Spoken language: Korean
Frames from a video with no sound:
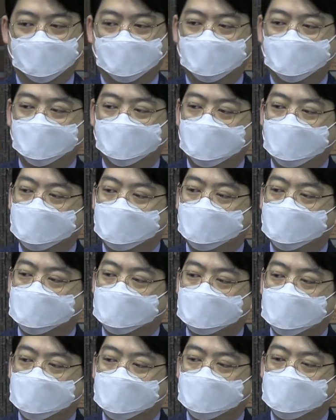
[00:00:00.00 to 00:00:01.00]
우리의
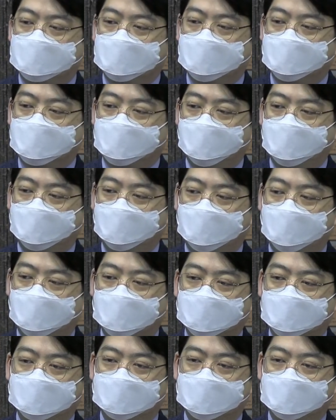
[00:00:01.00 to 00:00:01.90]
모습이 있으면 좋을 것 같습니다.